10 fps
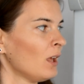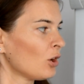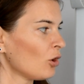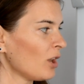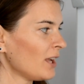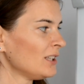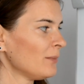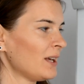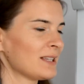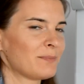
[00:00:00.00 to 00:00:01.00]

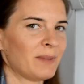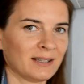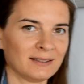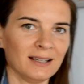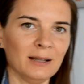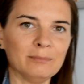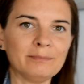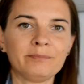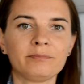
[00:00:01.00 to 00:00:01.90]
Kolejnym aspektem